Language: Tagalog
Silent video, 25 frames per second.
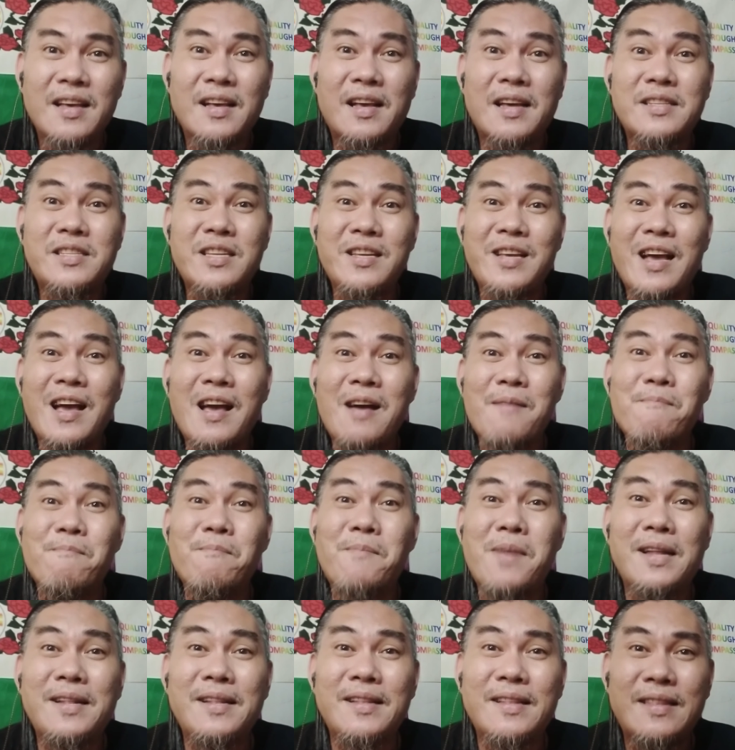Kasi nga
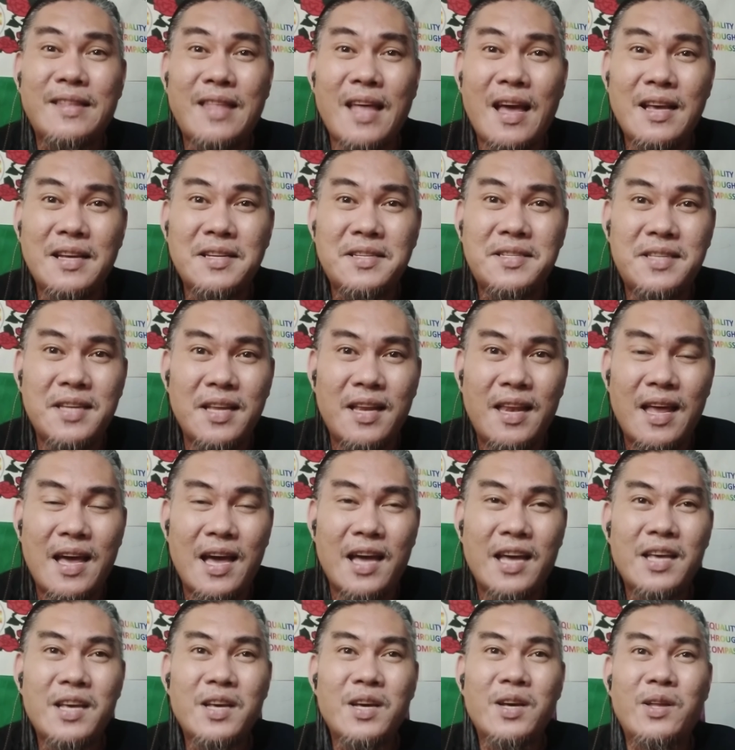bantay
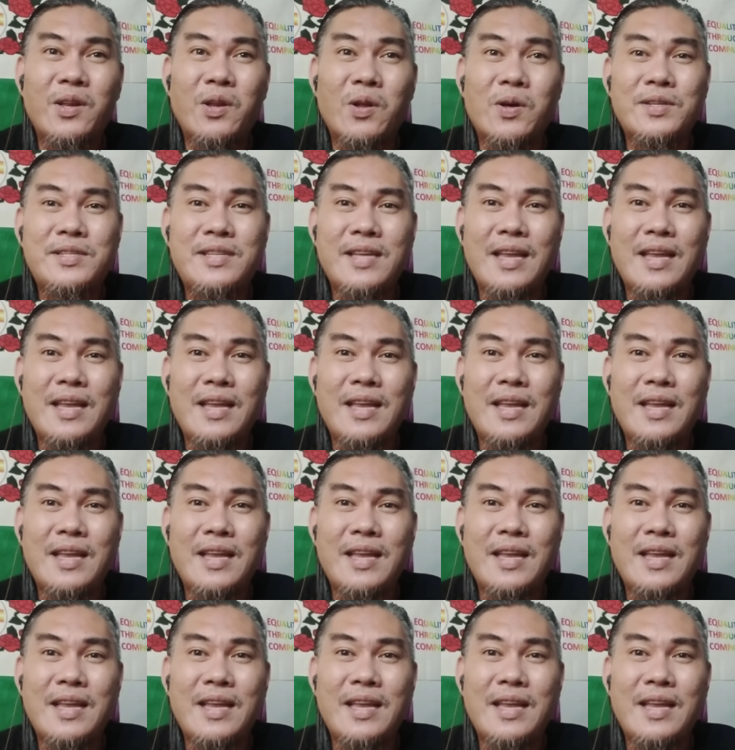sila, no?